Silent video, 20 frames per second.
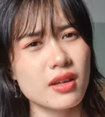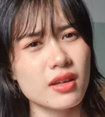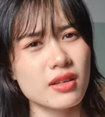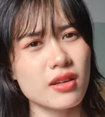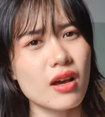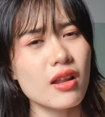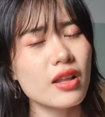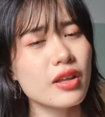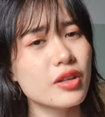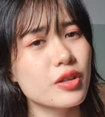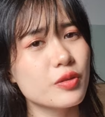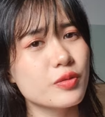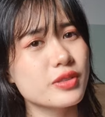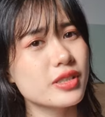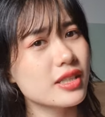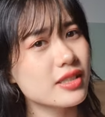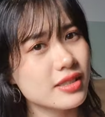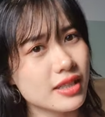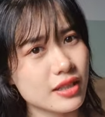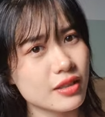đó là điều
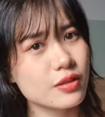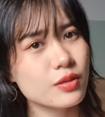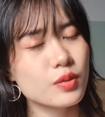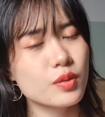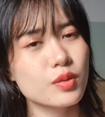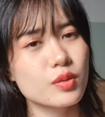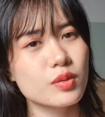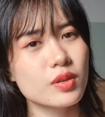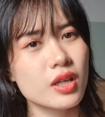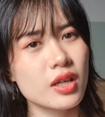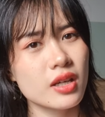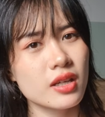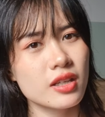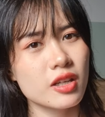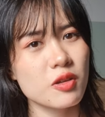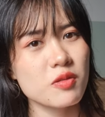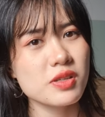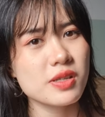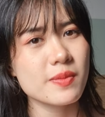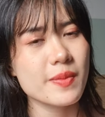chắc chắn luôn
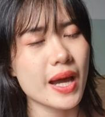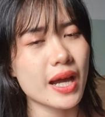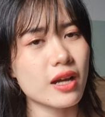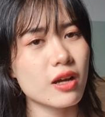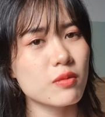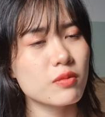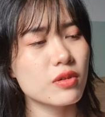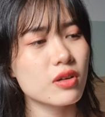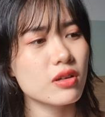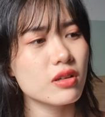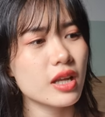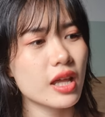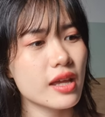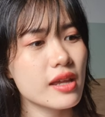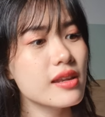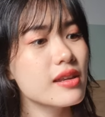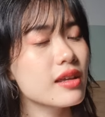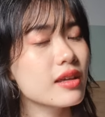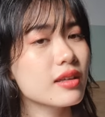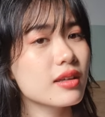nếu như các bạn không có
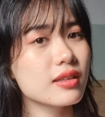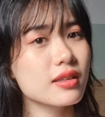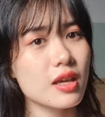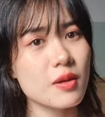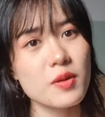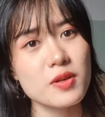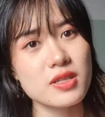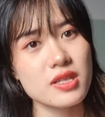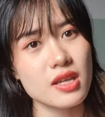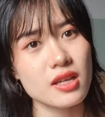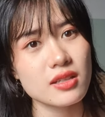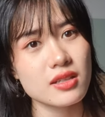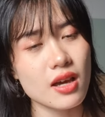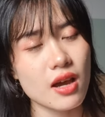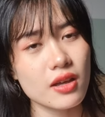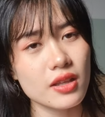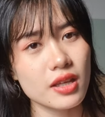lấy đi cái tế bào chết đó